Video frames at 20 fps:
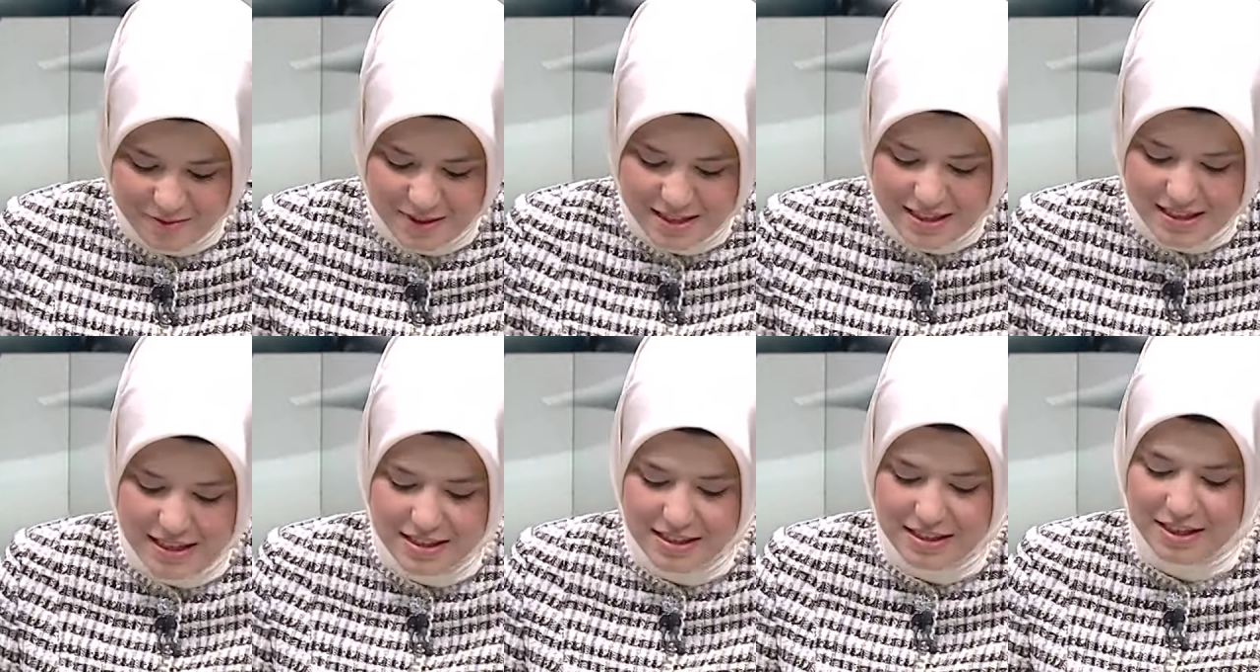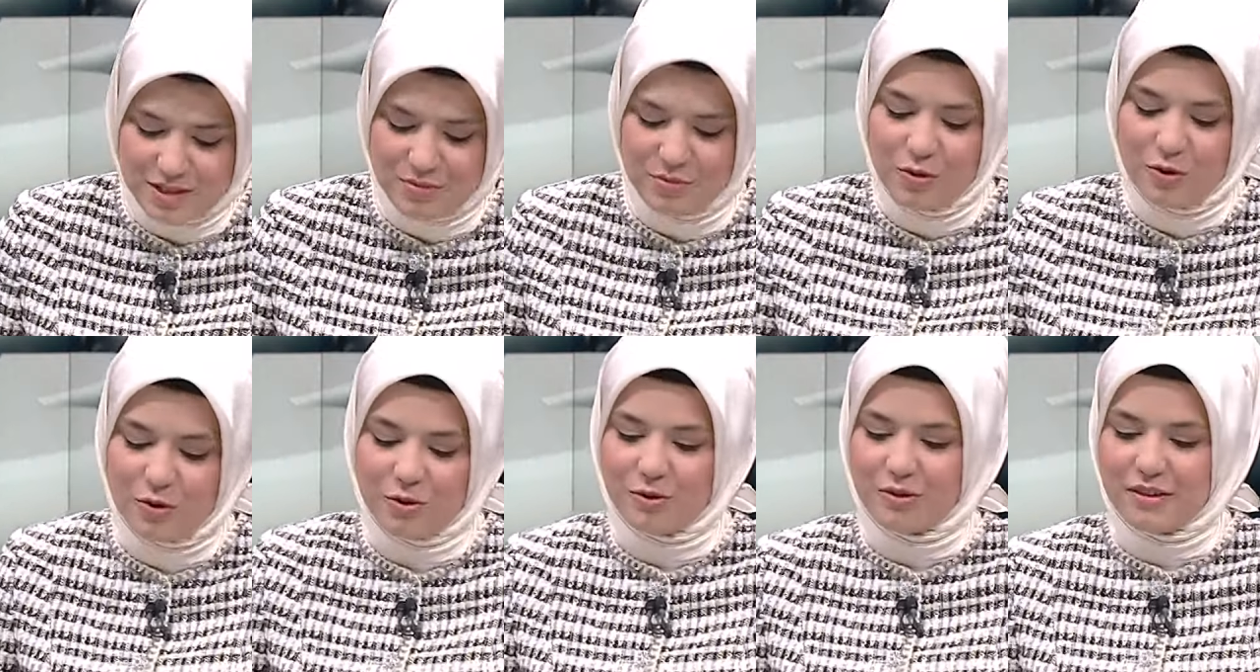Bizler için
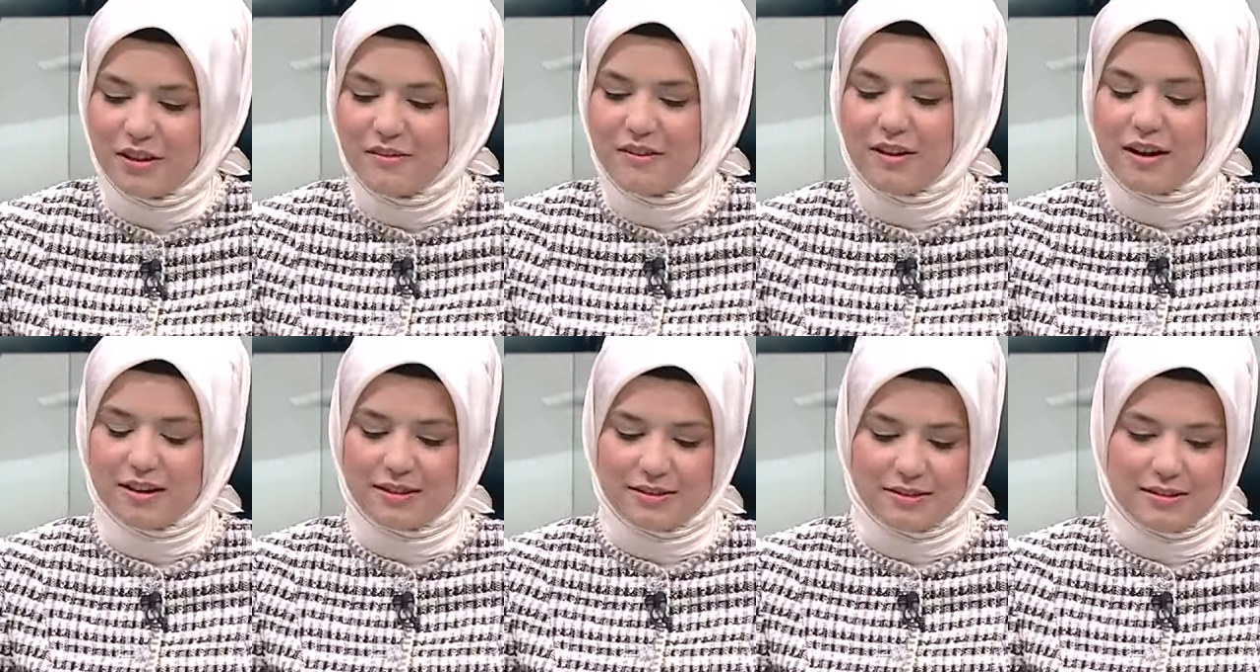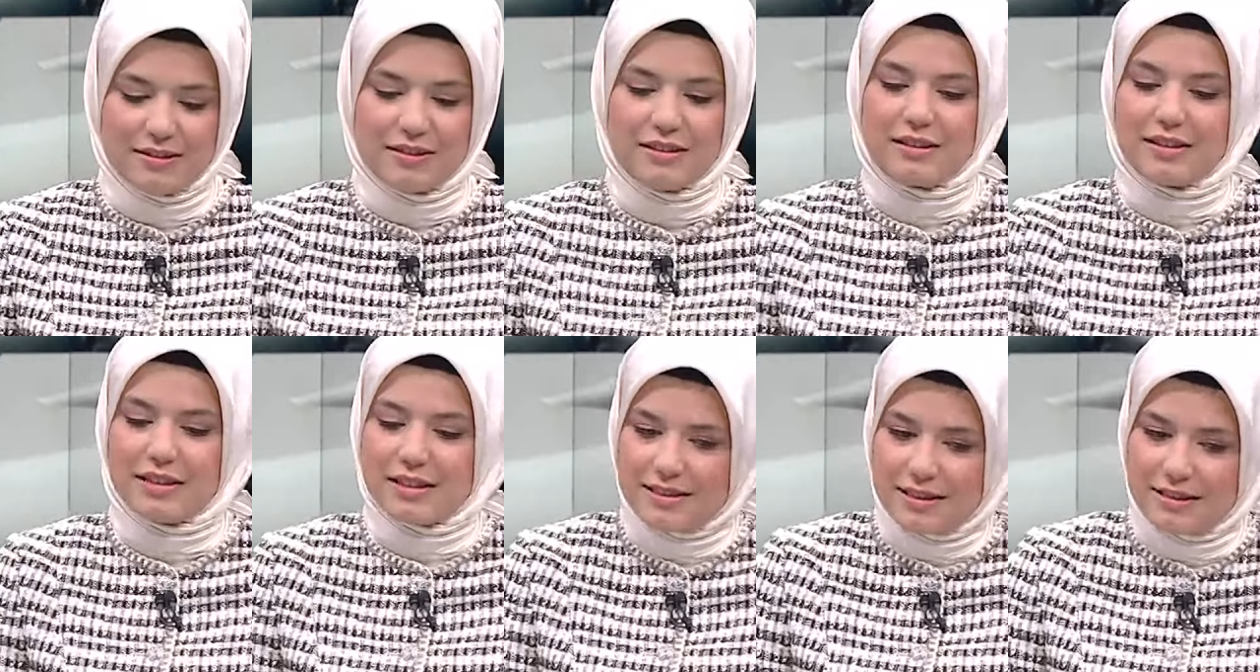bu konuda
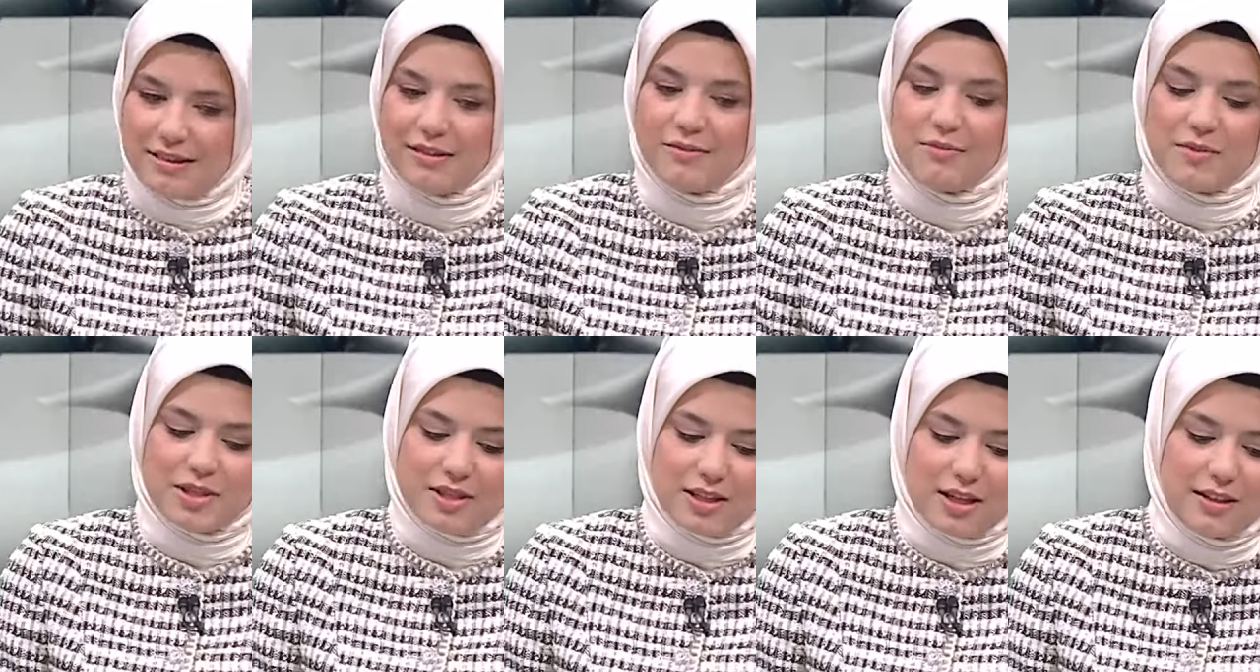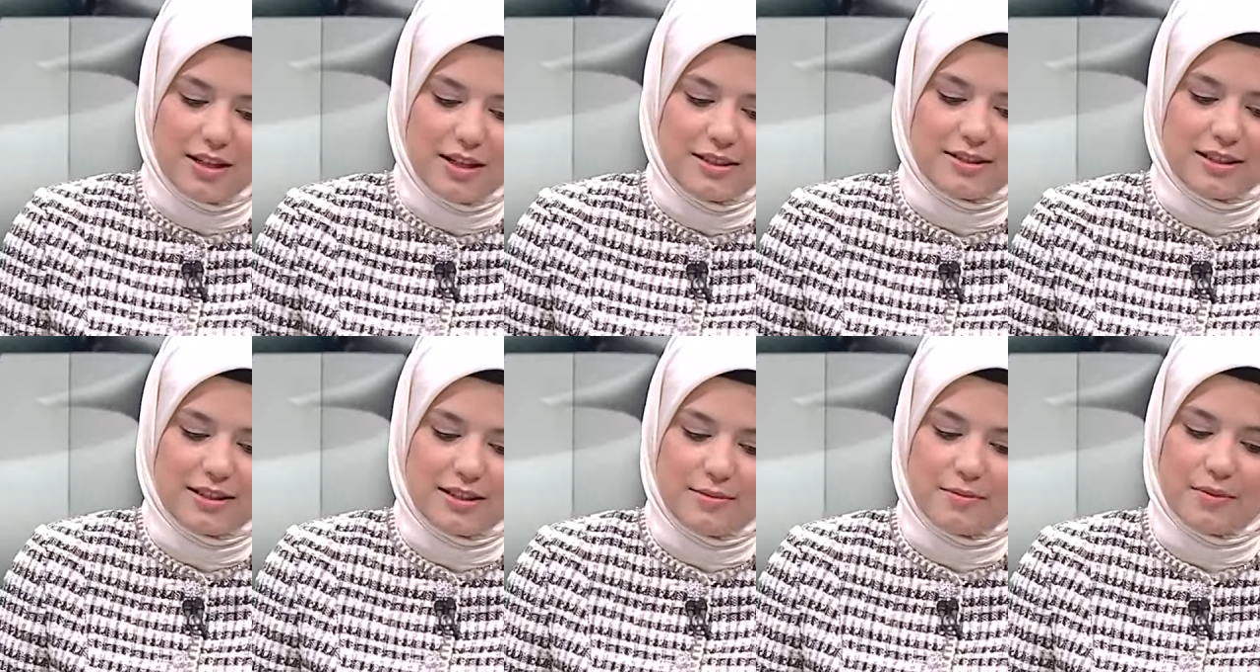farkındalık kazanalım inşallah
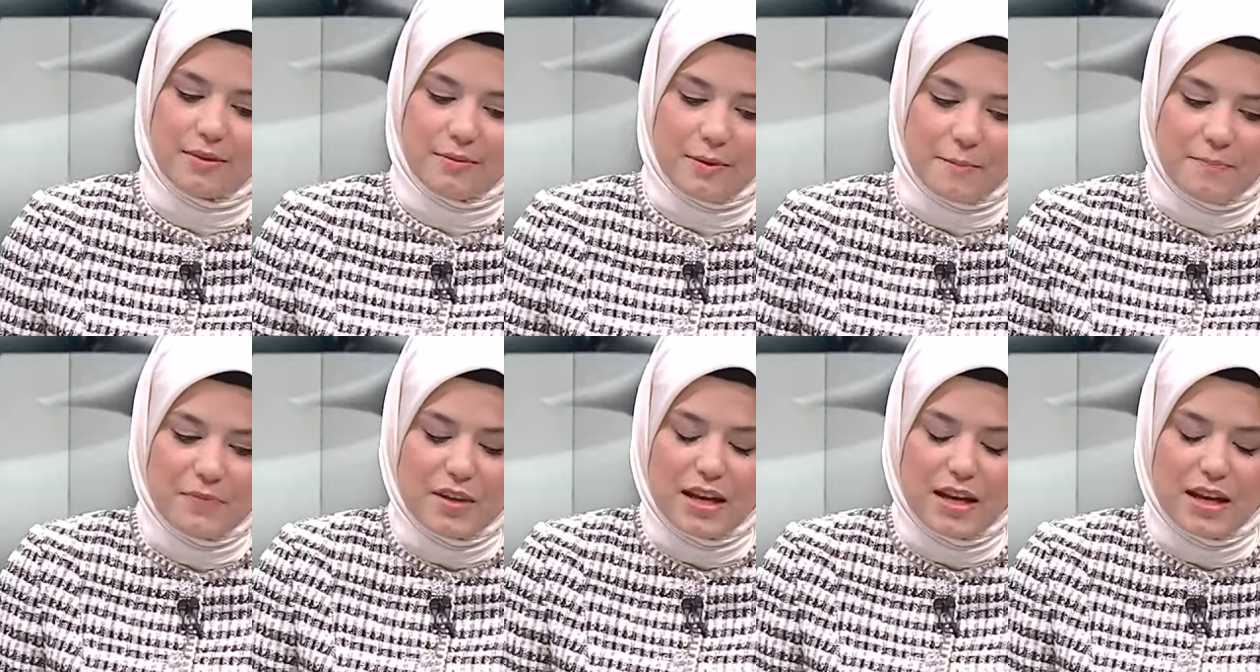dediğim gibi.